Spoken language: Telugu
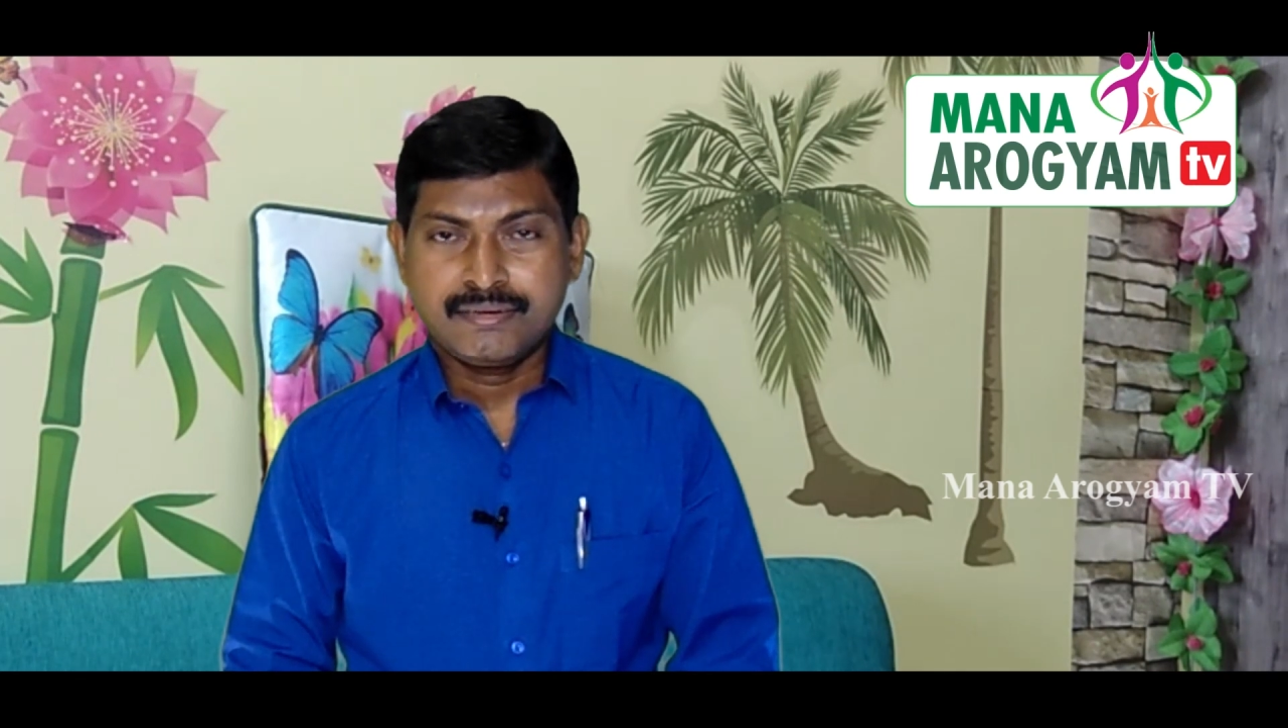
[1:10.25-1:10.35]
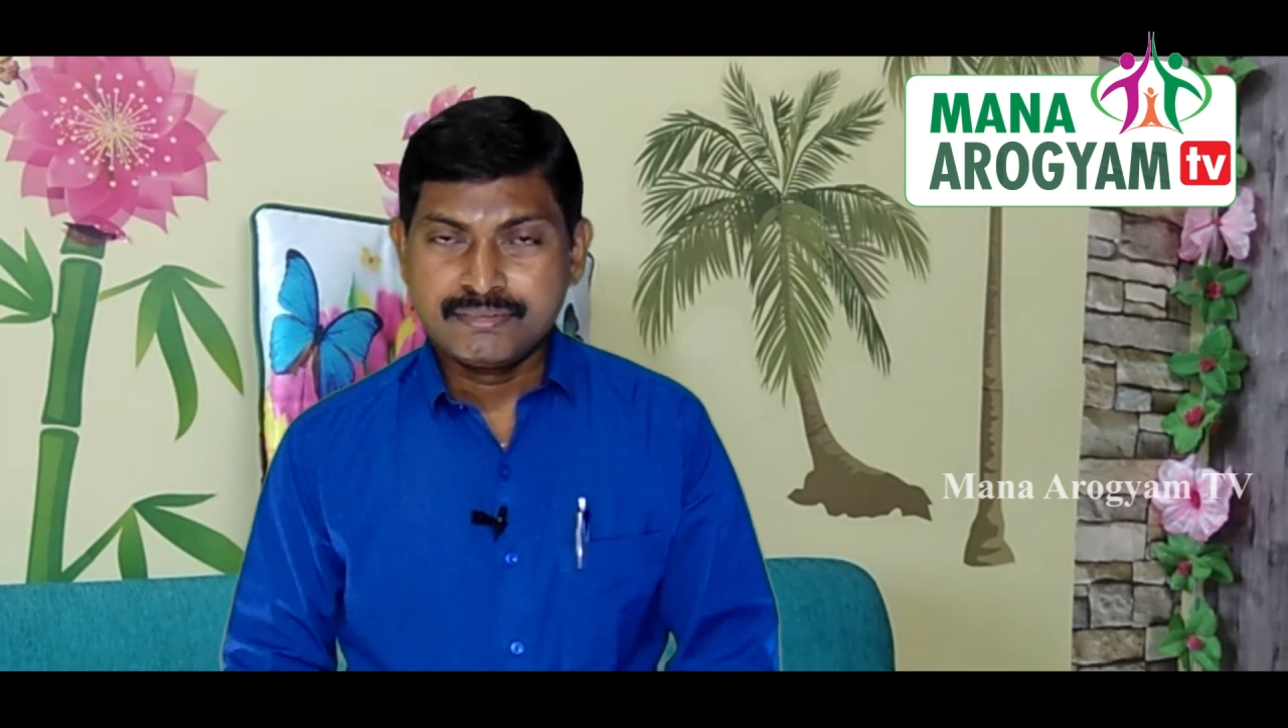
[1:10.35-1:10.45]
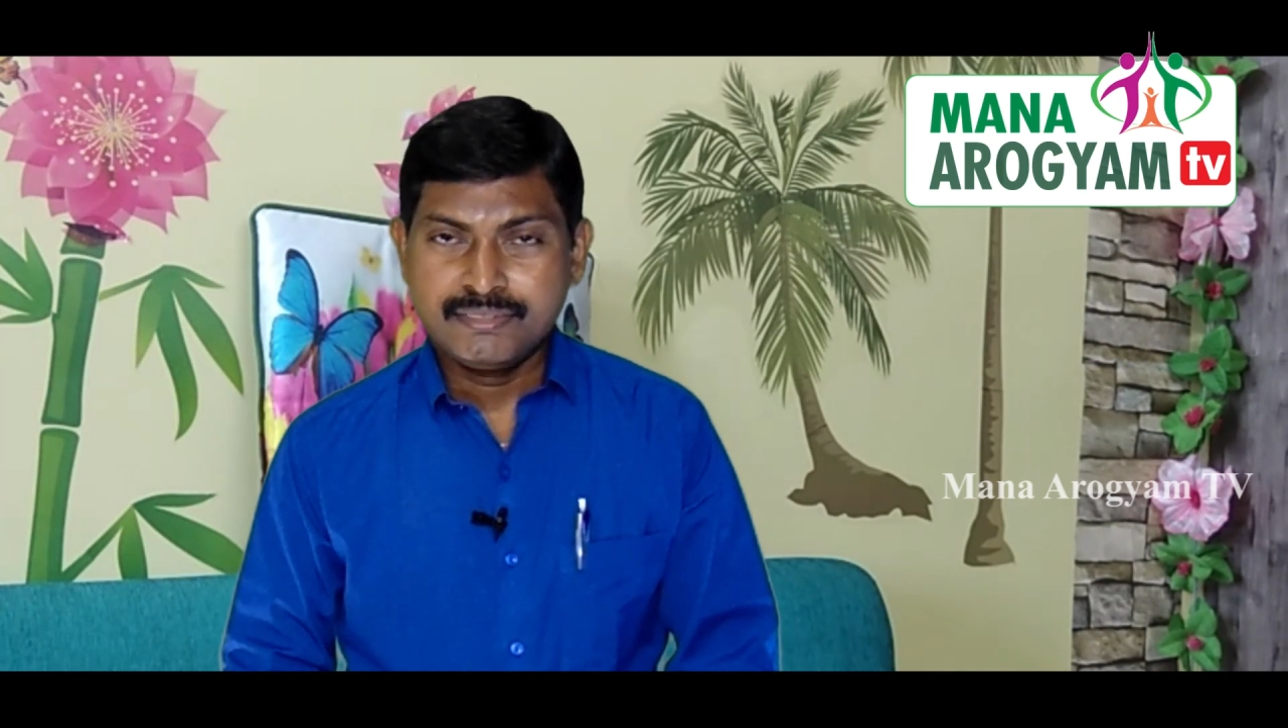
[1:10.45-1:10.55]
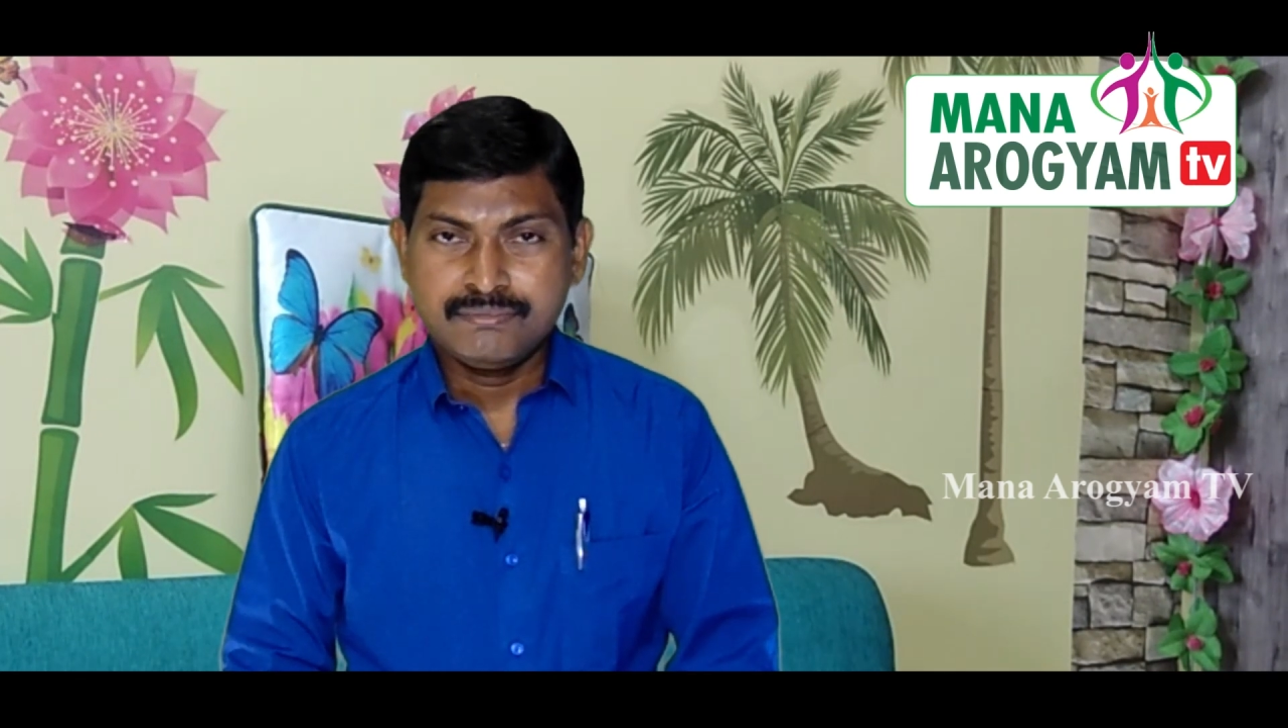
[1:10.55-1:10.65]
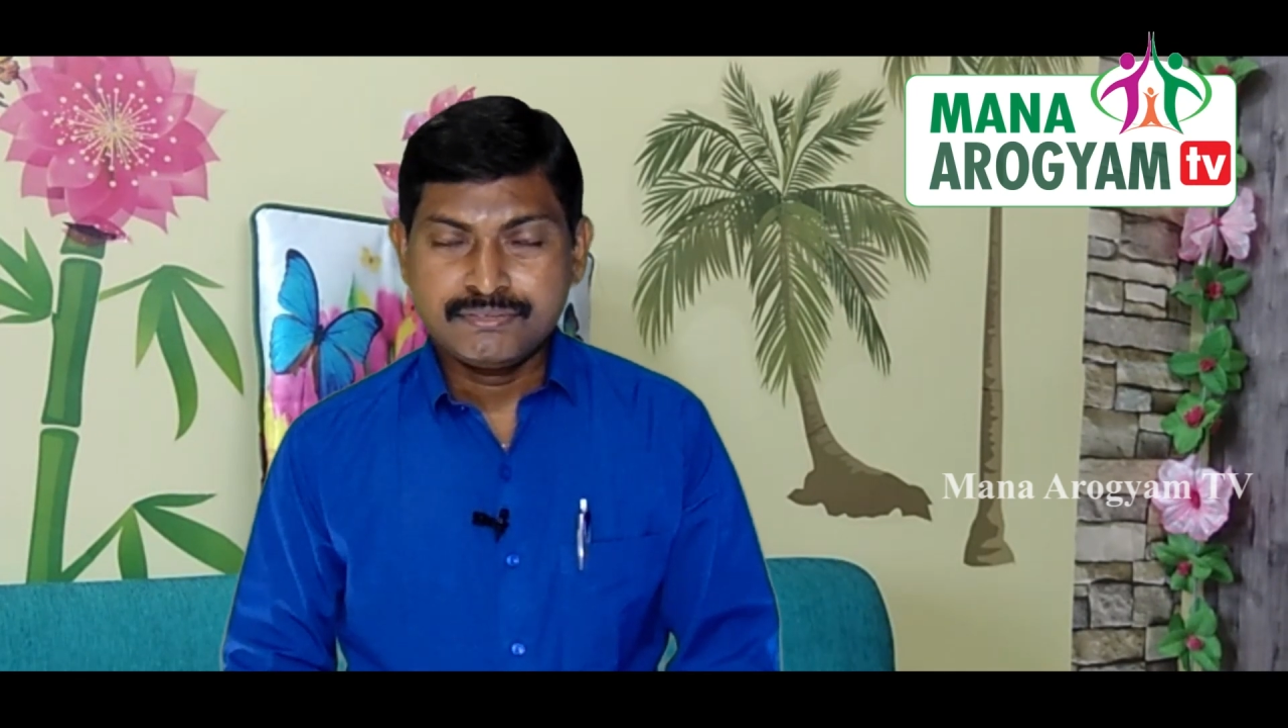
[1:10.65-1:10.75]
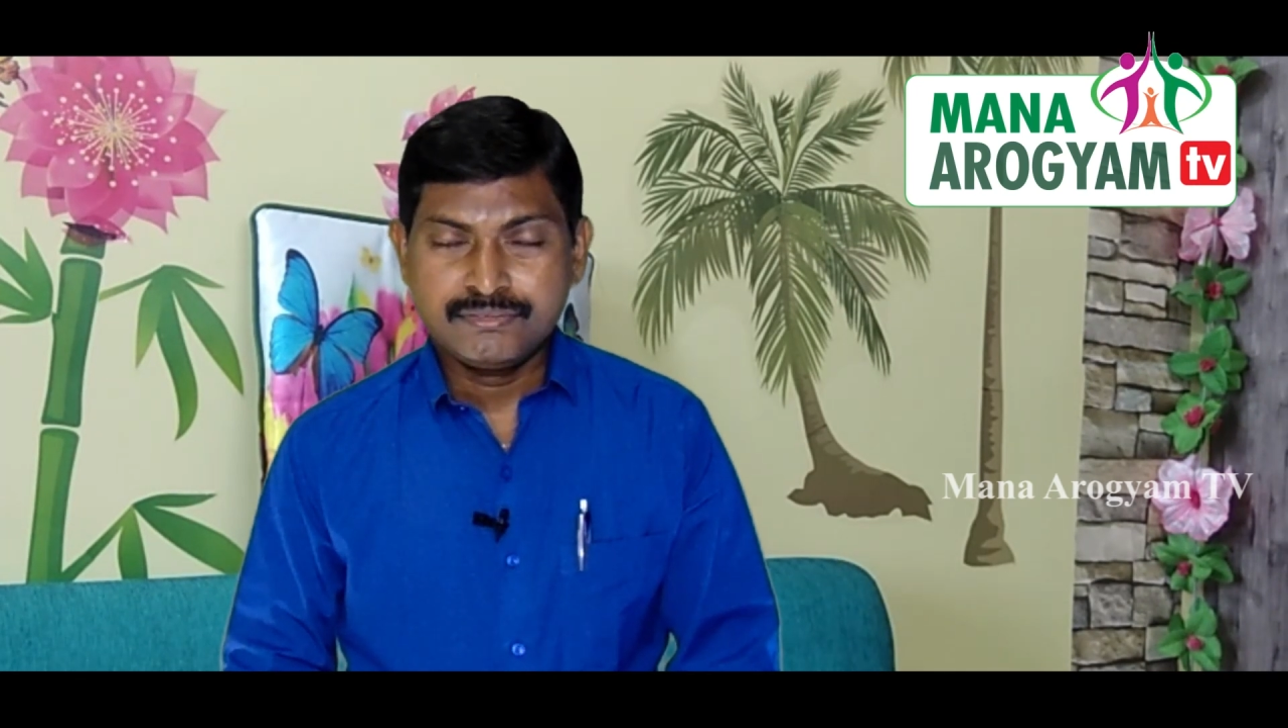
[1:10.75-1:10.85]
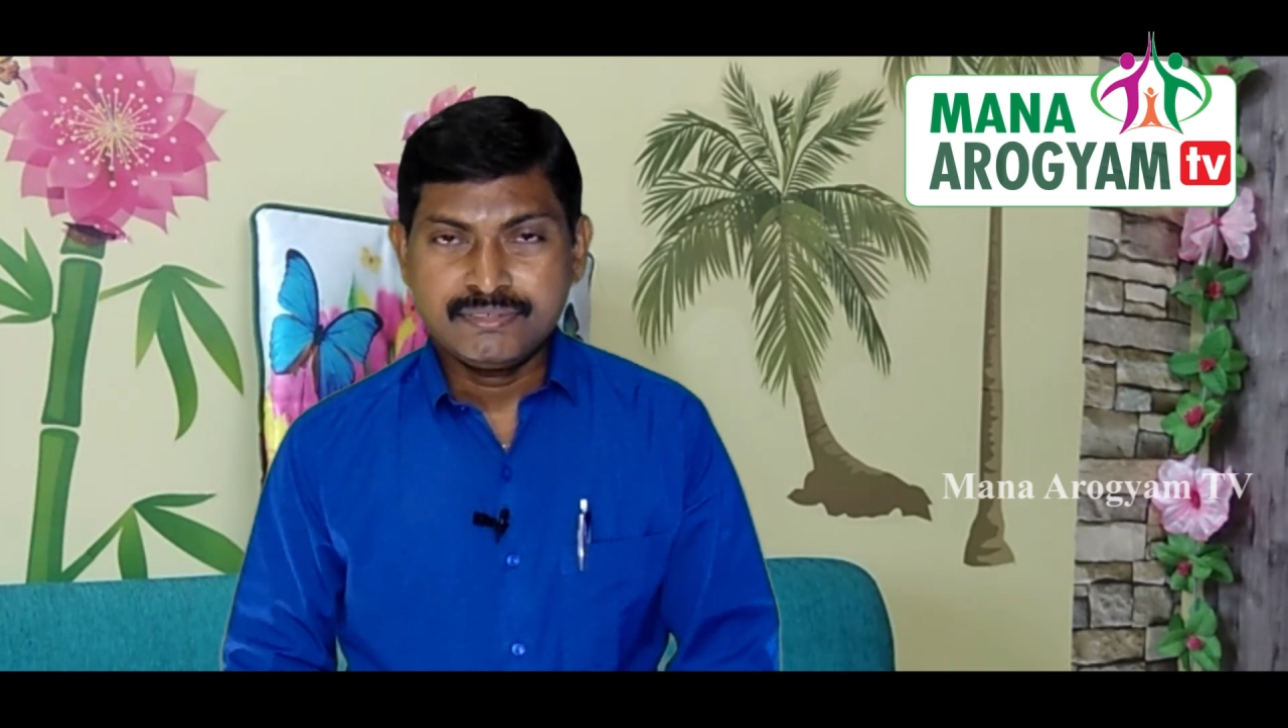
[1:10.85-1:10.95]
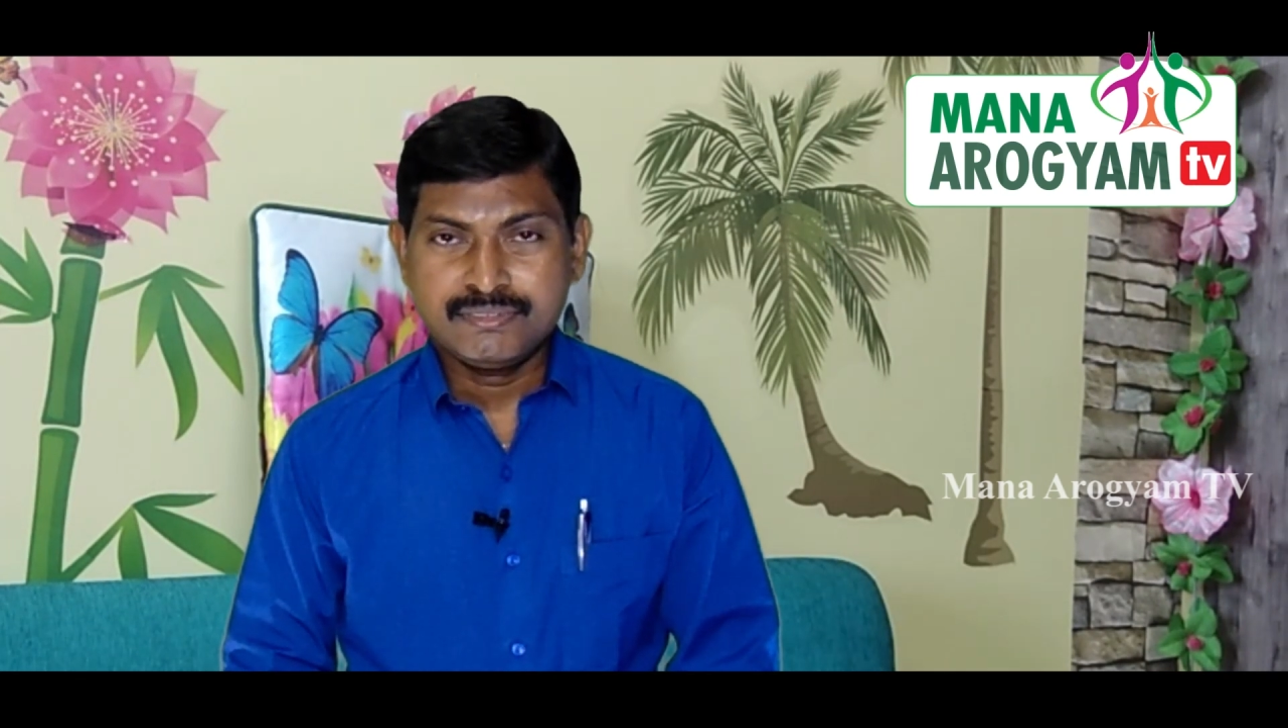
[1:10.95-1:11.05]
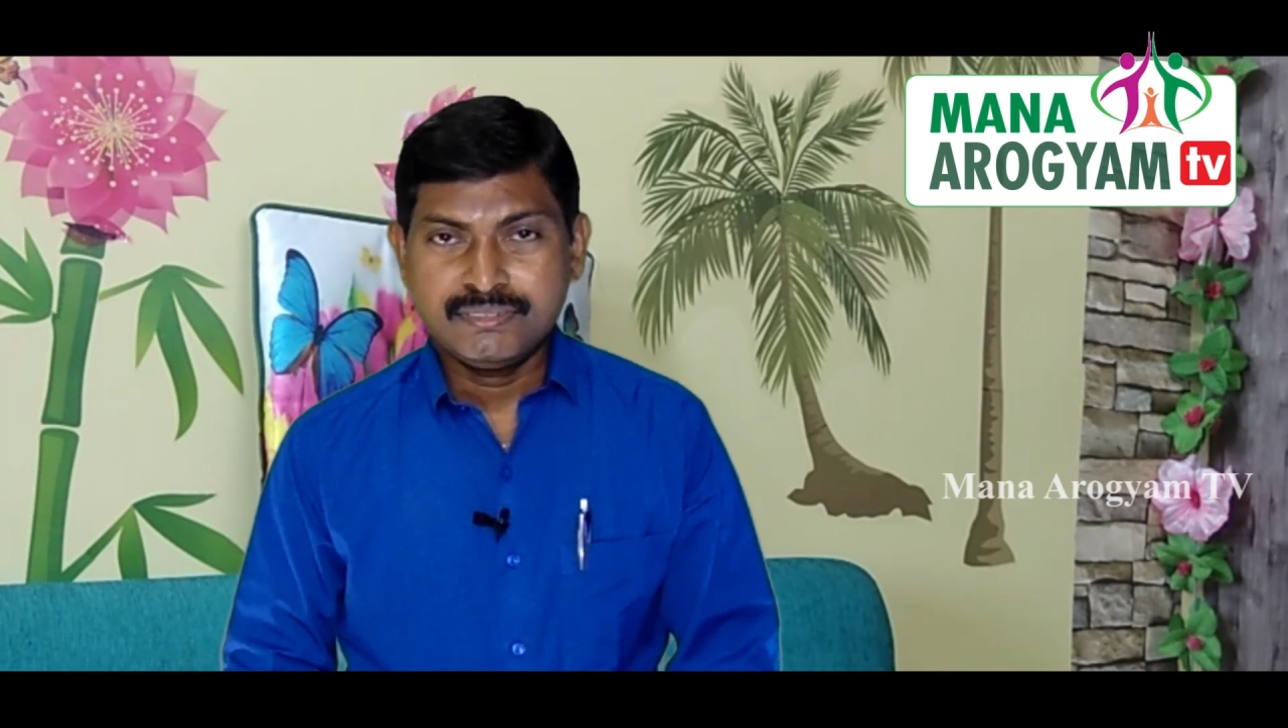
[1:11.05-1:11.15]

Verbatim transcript: రక్తం వస్తున్న